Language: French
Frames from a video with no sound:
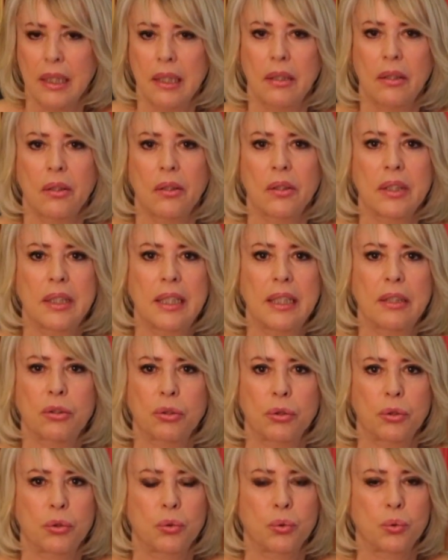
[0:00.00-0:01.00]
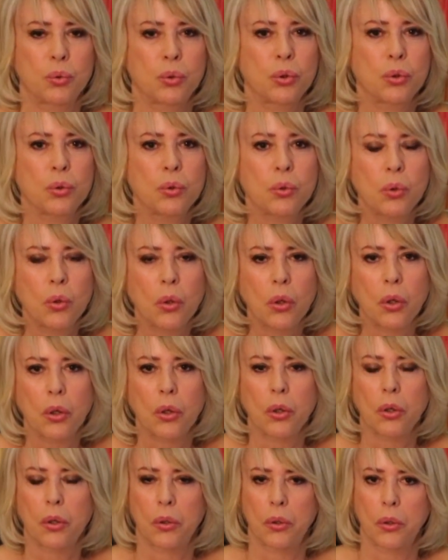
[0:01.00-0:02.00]
euh, d'être toujours
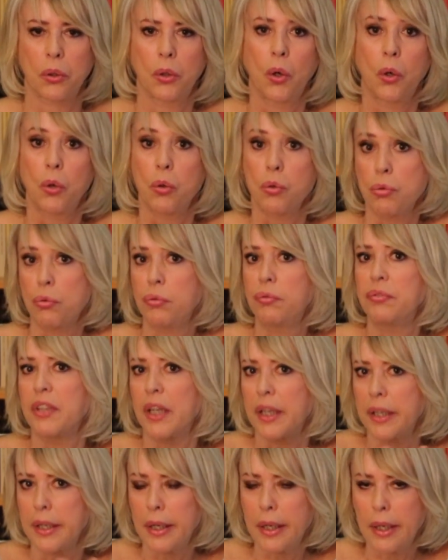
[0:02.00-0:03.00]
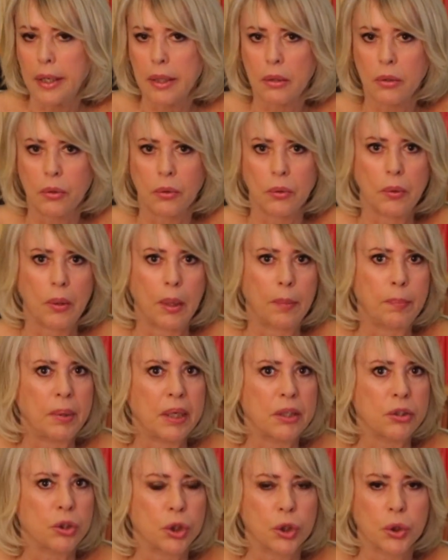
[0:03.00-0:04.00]
euh, ouvert euh, à
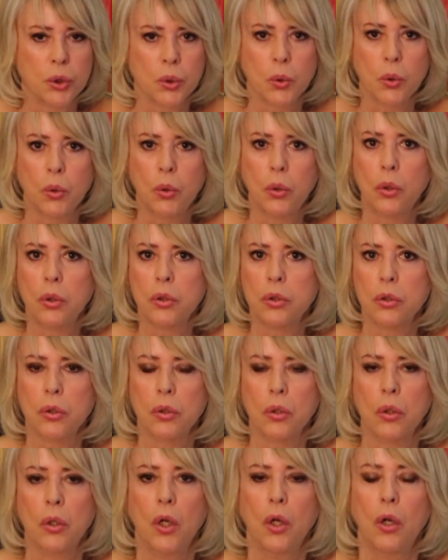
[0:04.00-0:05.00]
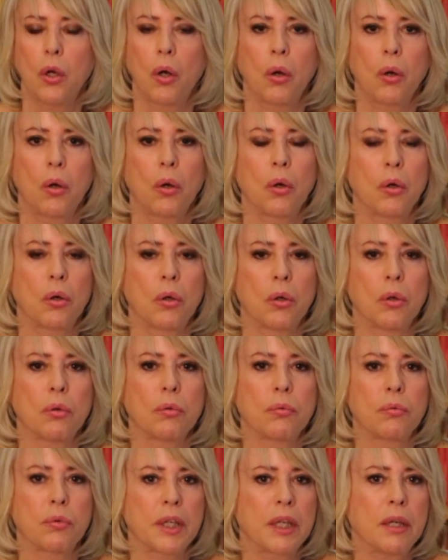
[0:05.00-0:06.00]
plein de choses,
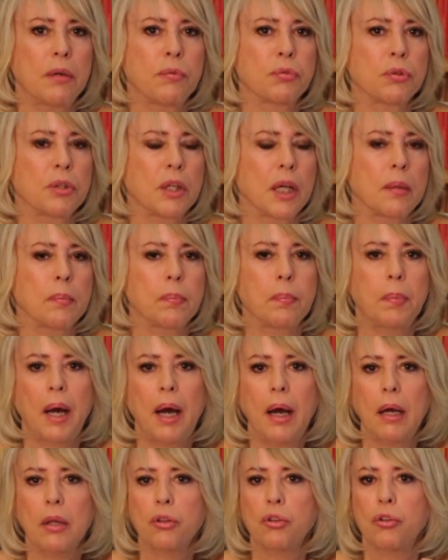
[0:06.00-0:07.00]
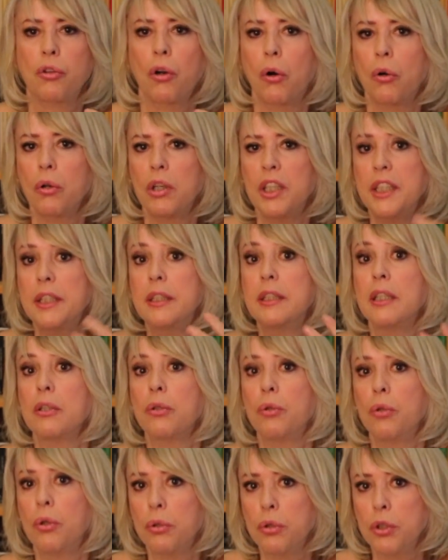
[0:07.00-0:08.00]
vous voyez, vous n'êtes pas dans
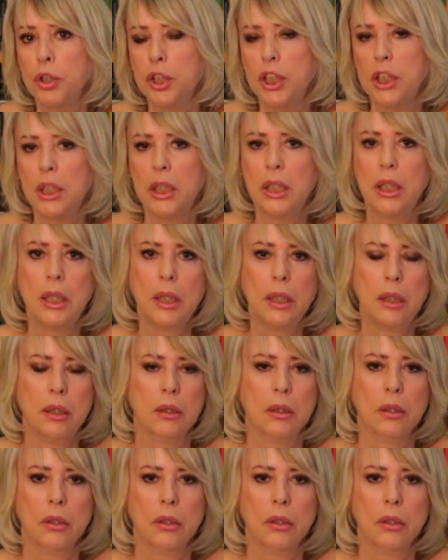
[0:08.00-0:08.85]
l'idéologie,